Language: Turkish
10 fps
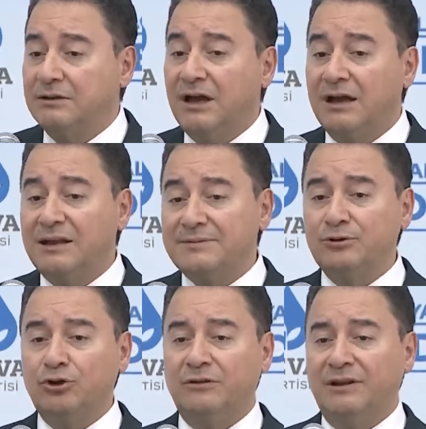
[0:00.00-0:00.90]
Yarın
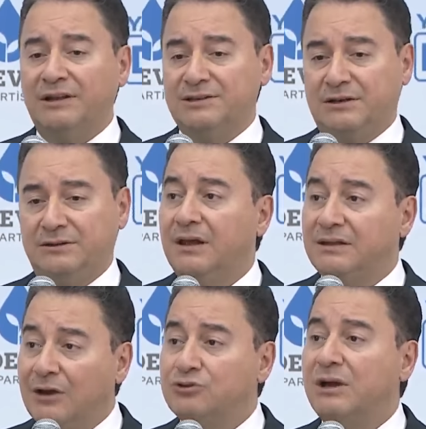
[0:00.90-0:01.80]
hepsini görevden alacak. E,
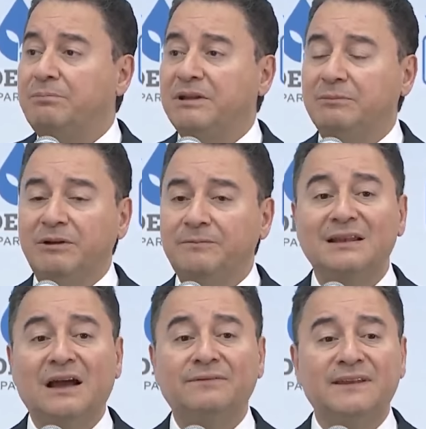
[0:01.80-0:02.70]
daha önce yapmadı mı?
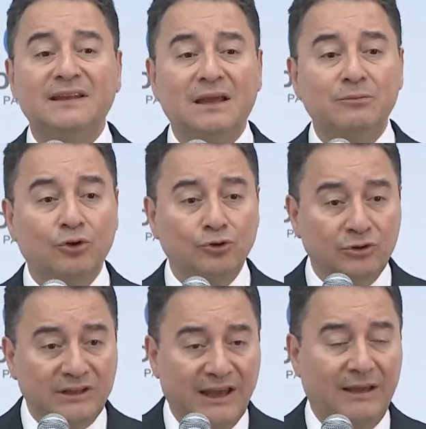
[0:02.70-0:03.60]
Laf
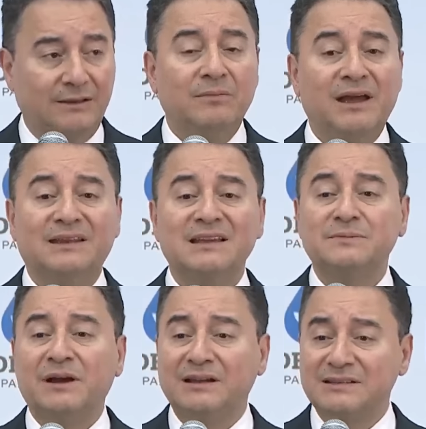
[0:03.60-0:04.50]
dinlemiyordu diye Merkez
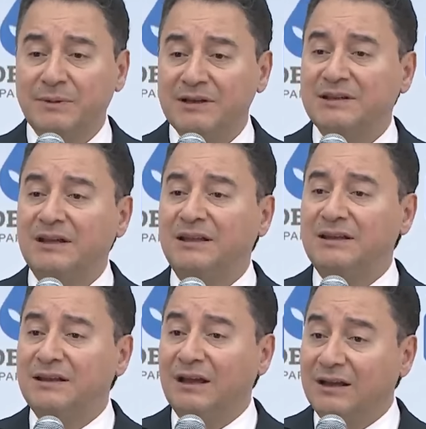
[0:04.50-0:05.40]
Bankası
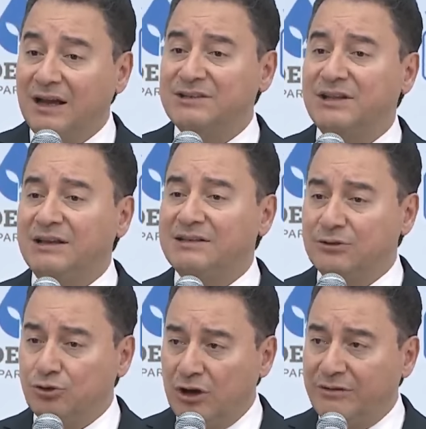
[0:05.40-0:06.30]
başkanlarından kaç
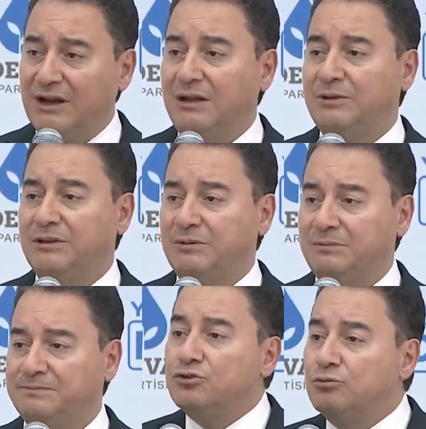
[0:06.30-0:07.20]
tanesini görevden almadı mı?
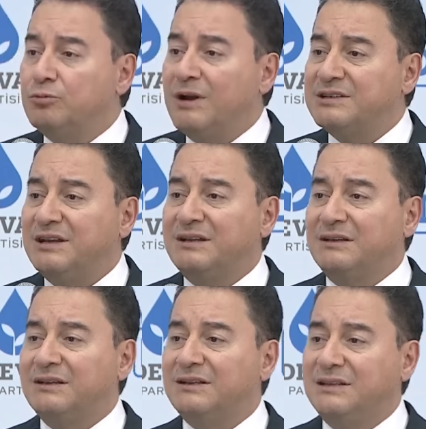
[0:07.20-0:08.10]
Cumhurbaşkanı
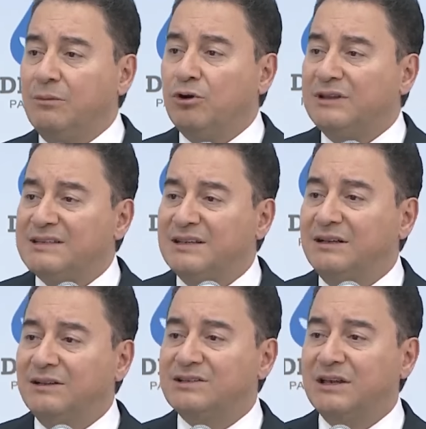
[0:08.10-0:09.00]
Demokrasinin
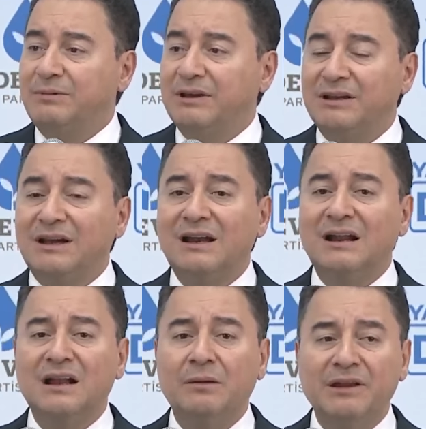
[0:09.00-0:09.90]
kılıcı gibi
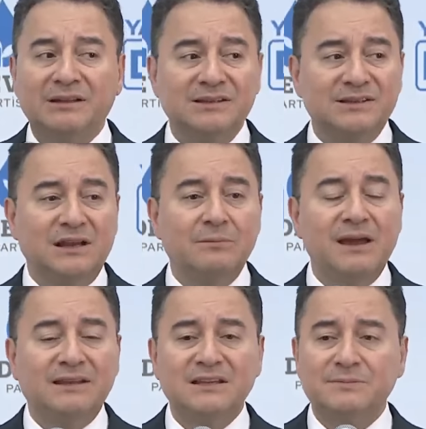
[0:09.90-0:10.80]
kararname etkisiyle
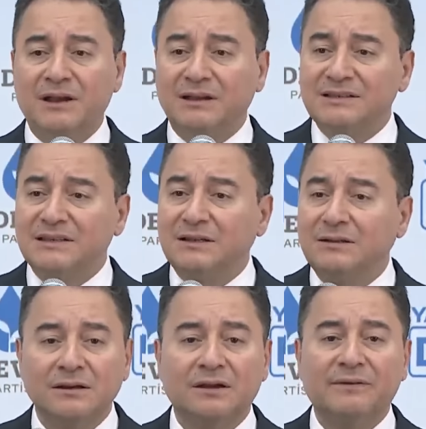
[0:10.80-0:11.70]
Merkez
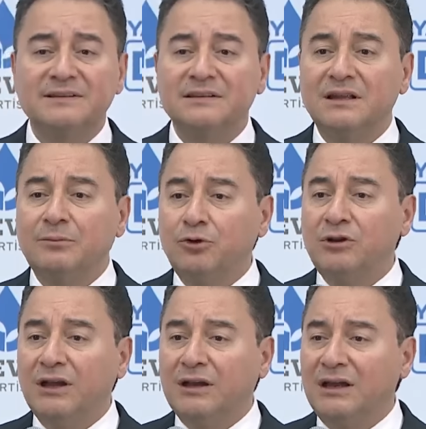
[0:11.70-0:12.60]
Bankası'nın kafasında
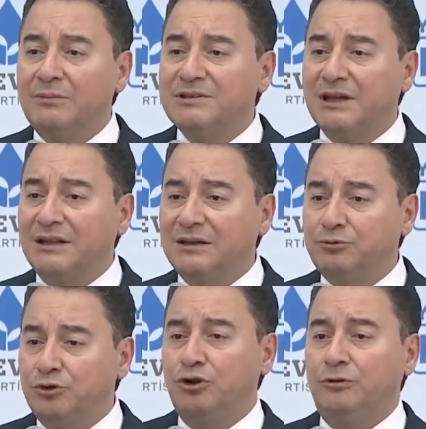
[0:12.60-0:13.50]
böyle kalemi sallanıp
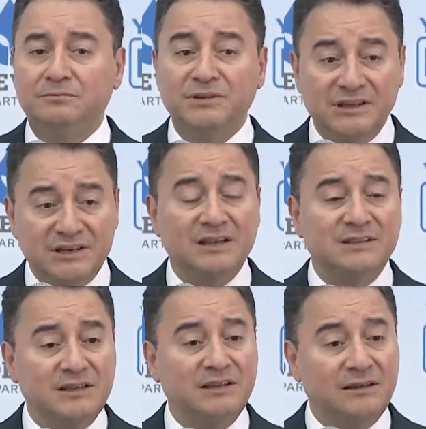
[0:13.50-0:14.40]
duruyor. Bir gece
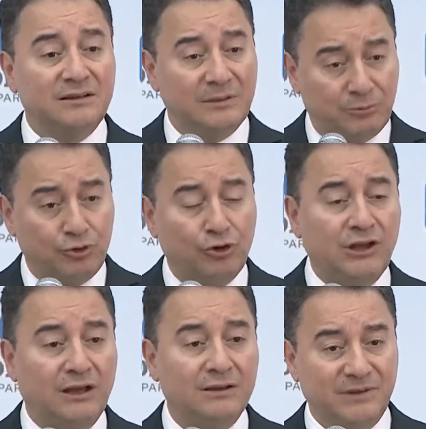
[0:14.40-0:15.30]
ansın deyip duruyordu
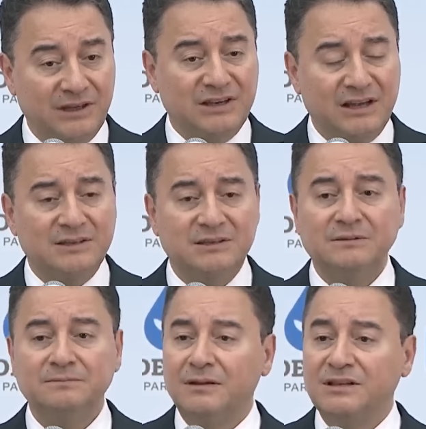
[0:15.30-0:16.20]
ya, bir gece
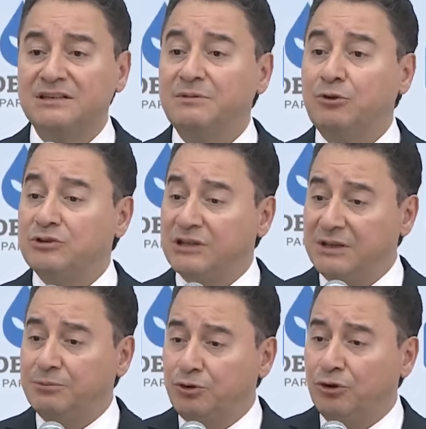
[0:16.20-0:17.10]
ansızın. Seçimden önce
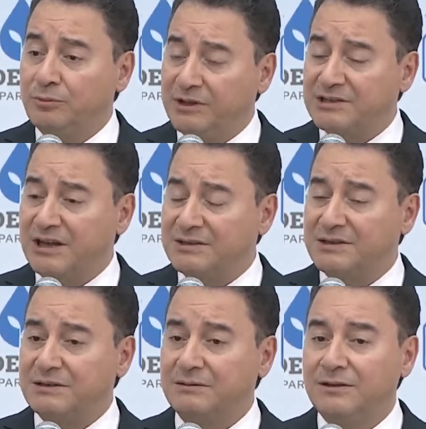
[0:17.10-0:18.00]
deyip duruyordu bir gece
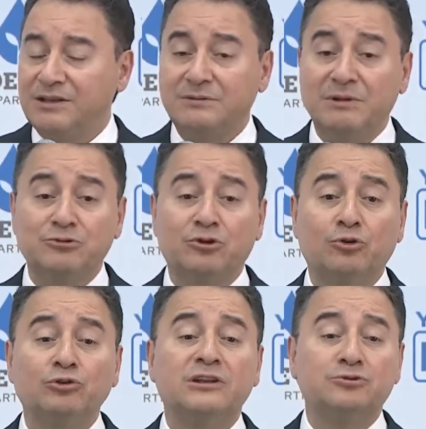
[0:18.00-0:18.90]
ansızın. Seçimden sonra
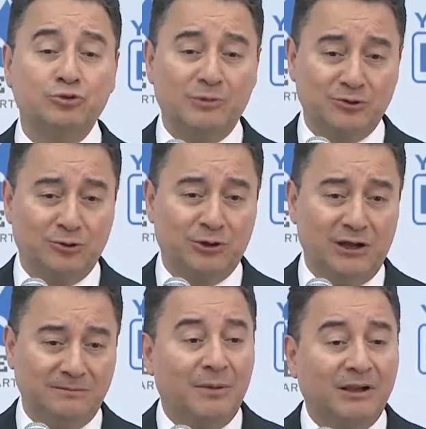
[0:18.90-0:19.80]
onu da hiç duymaz olduk
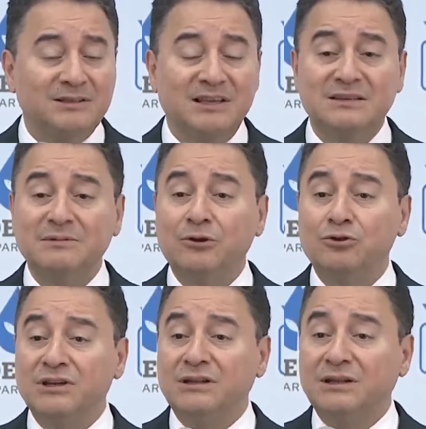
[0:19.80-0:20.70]
ha. Bakın seçimden
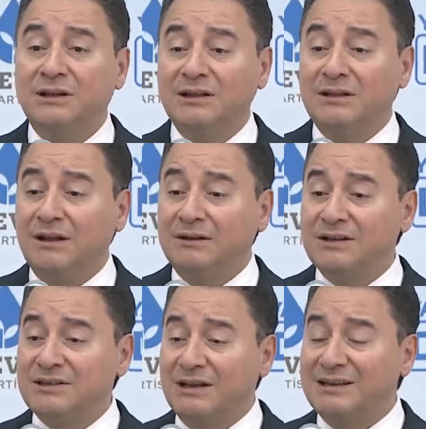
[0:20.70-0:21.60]
önce dikkat edin
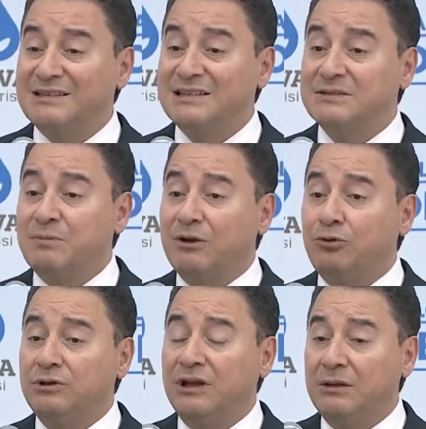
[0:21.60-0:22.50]
arkadaşlar. istismar
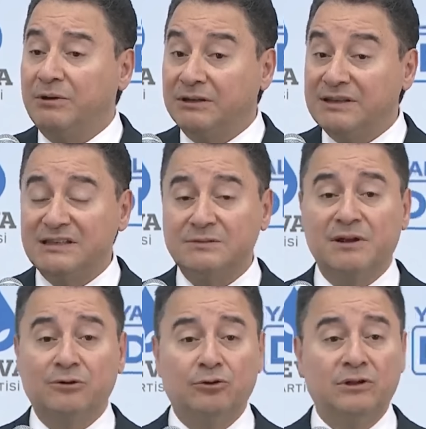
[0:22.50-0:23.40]
konularına bakın
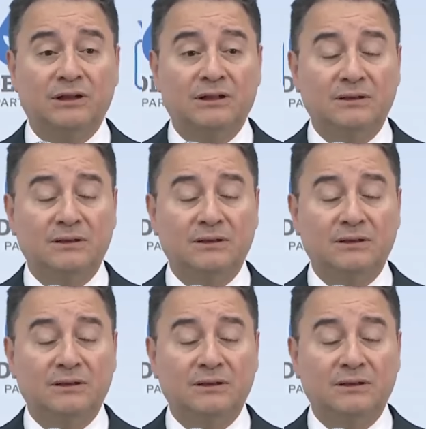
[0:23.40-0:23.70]
istismar konularına.